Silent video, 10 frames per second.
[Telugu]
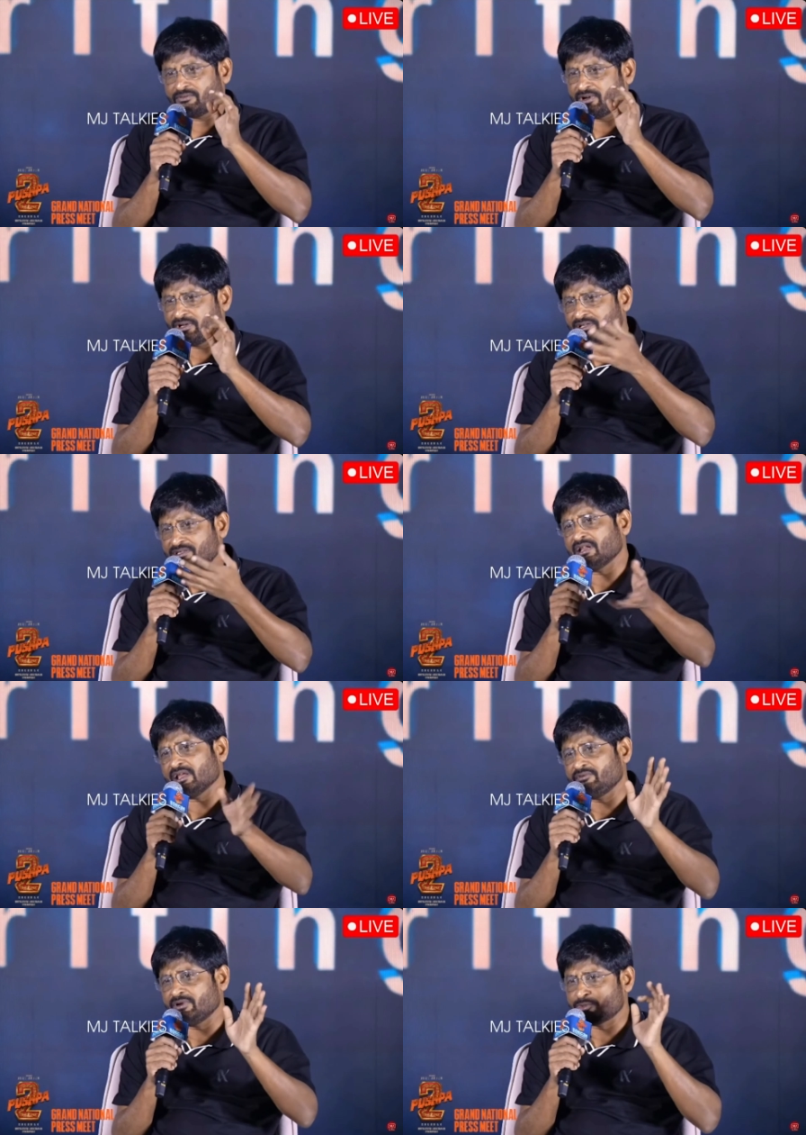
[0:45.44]
ఫర్ ఈచ్ అండ్
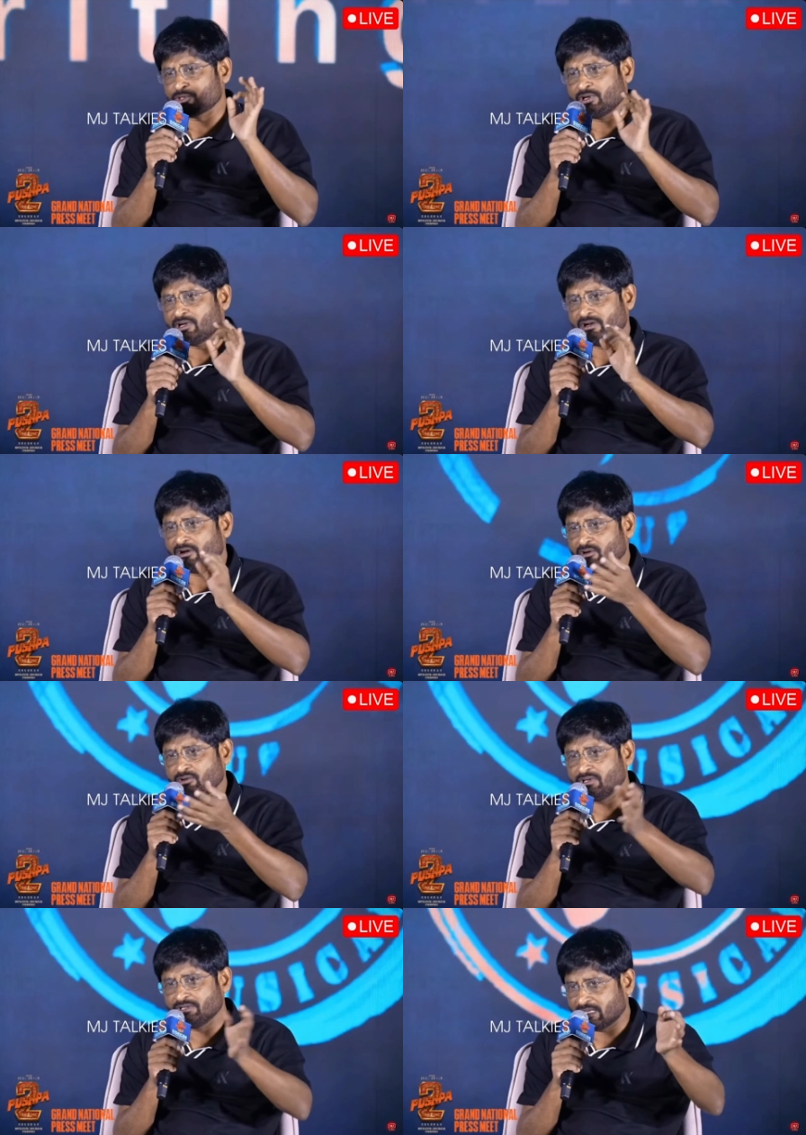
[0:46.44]
ఎవ్రీ ఎపిసోడ్ అండ్ నాట్
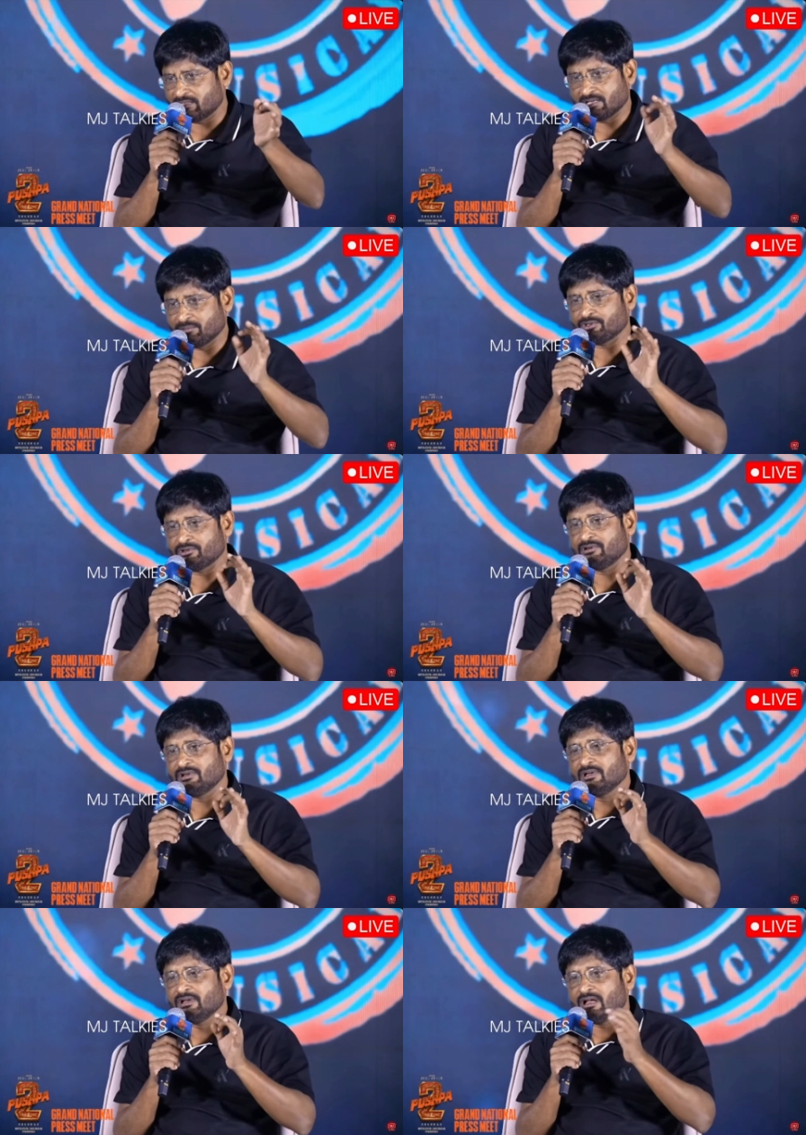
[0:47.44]
ఓన్లీ జాతర ఎపిసోడ్
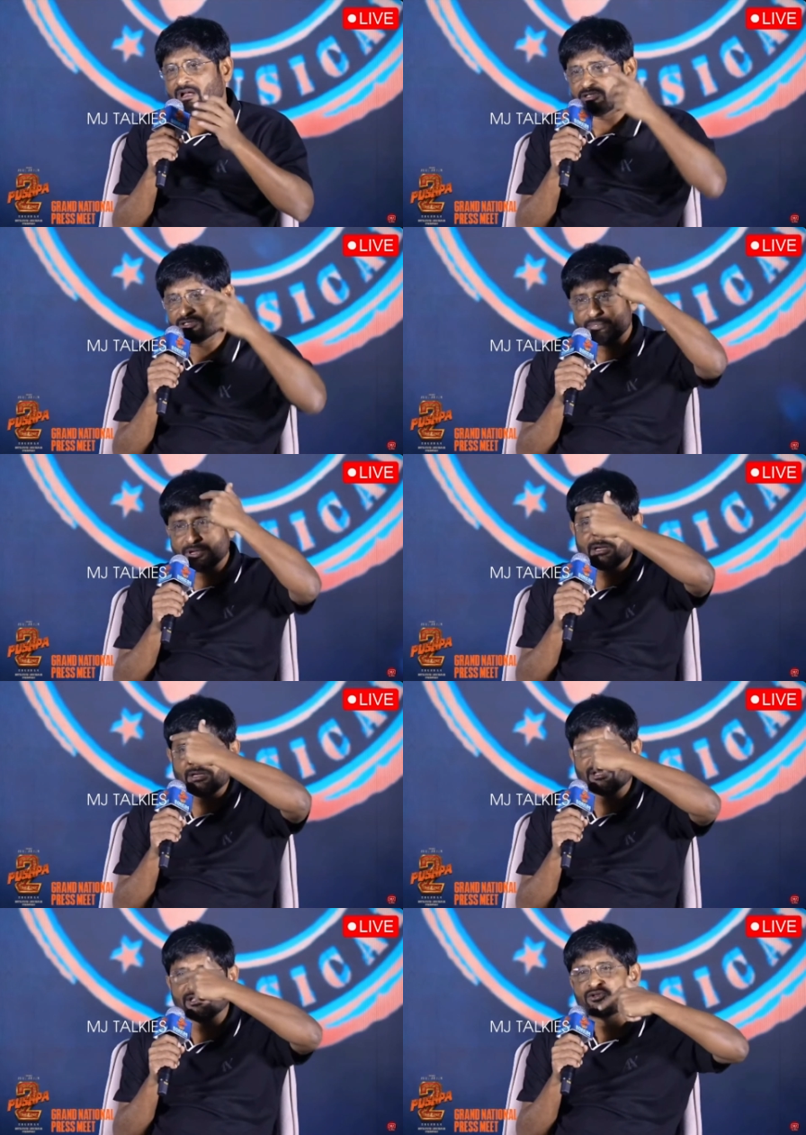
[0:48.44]
అసలు
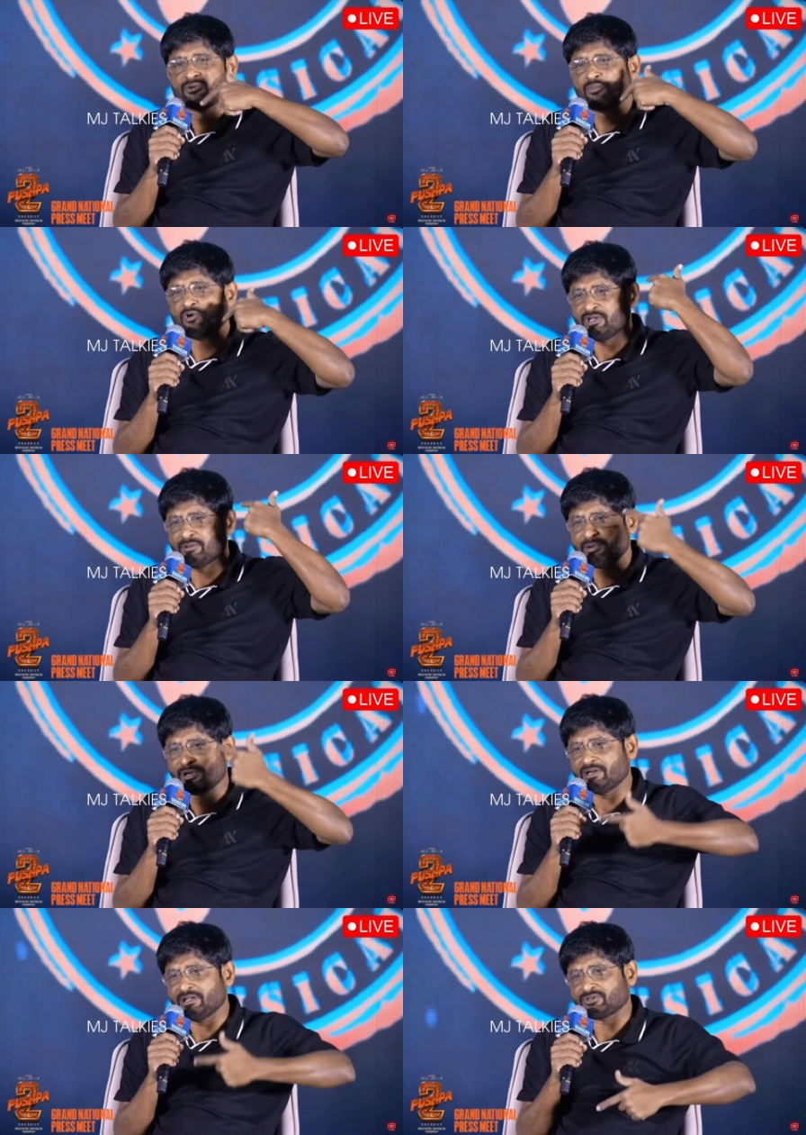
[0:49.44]
పెయింట్ వేసుకుని బాడీ
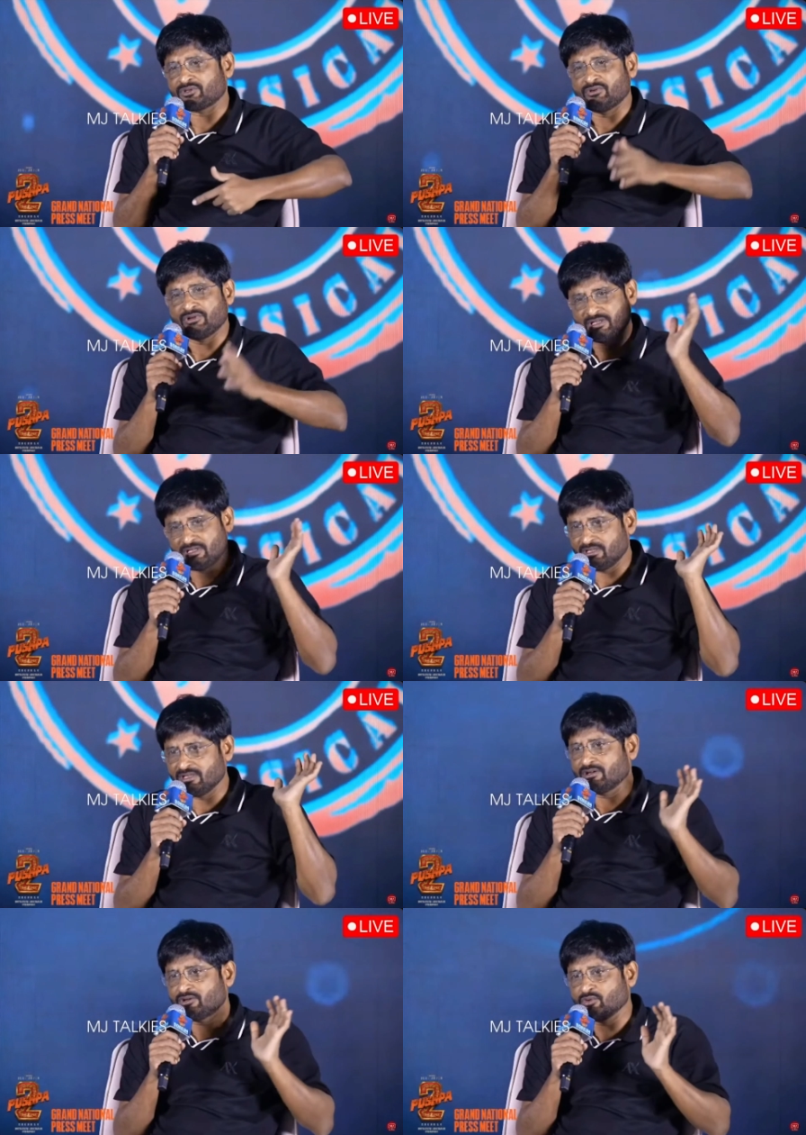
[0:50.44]
పెయింట్ వేసుకుని ఇది
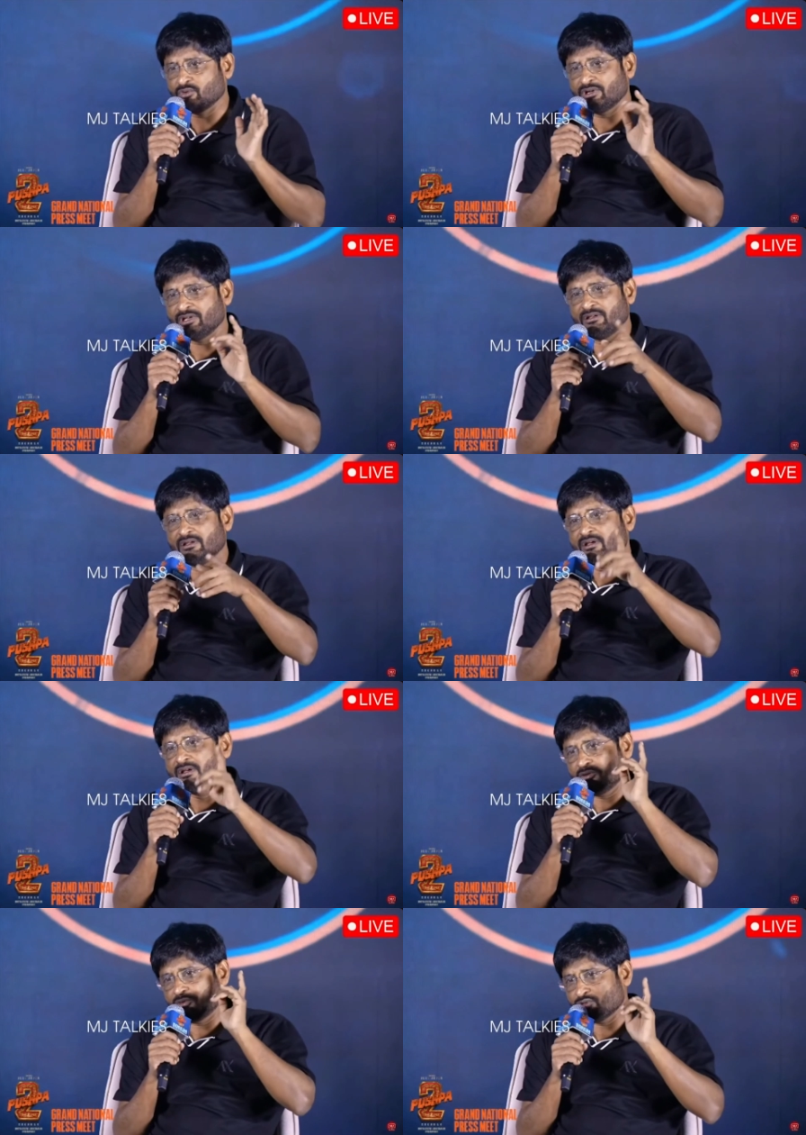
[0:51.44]
కట్టుకుని
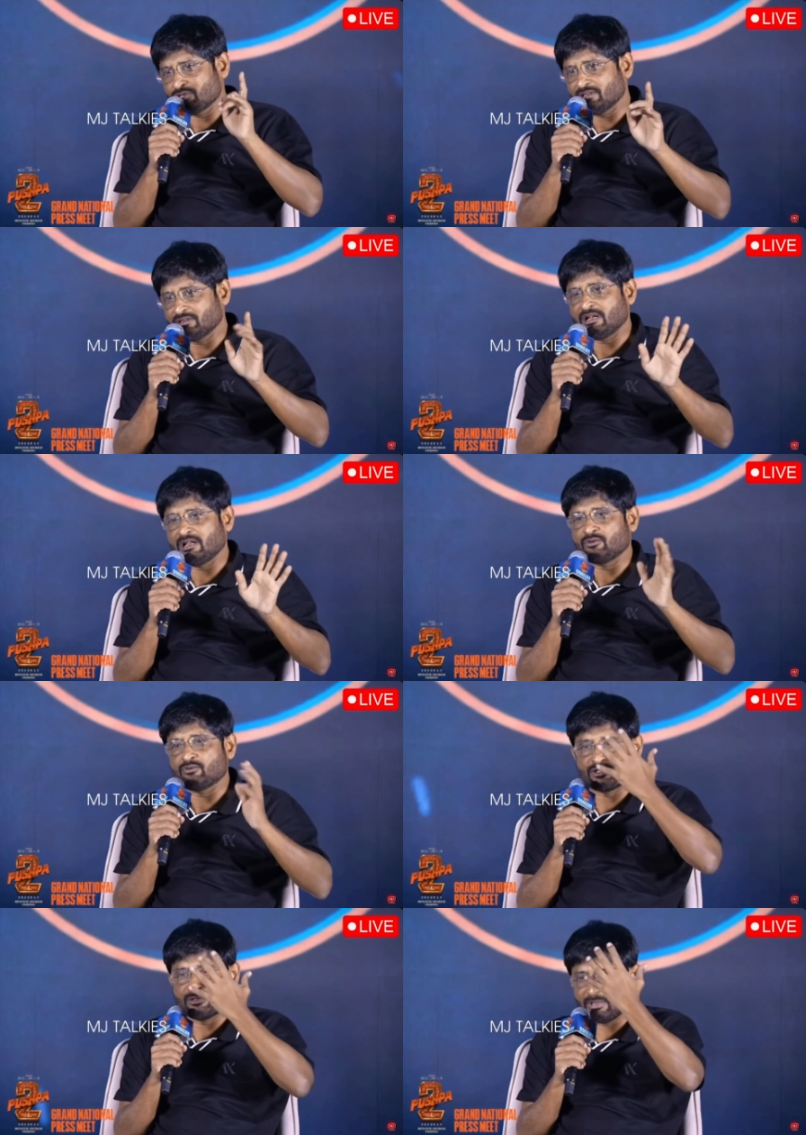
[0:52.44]
రోజంతా అలా
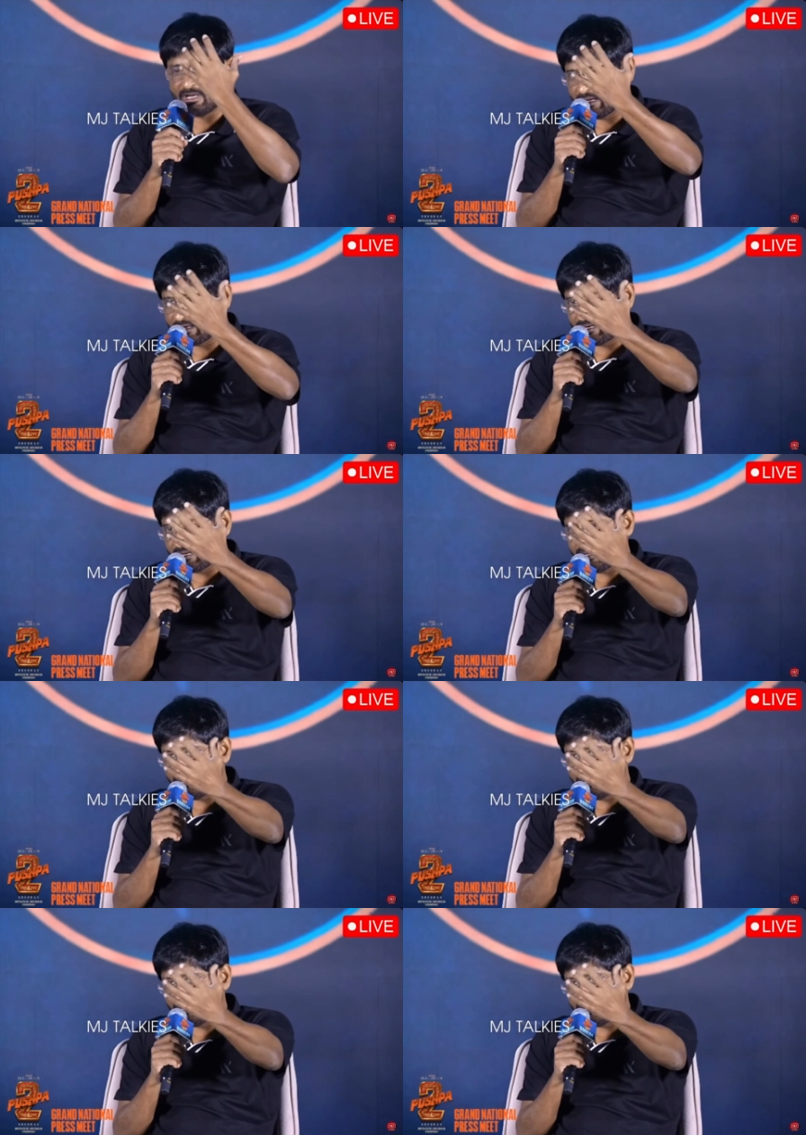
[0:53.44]
కూర్చుని మళ్ళీ ఎక్కడ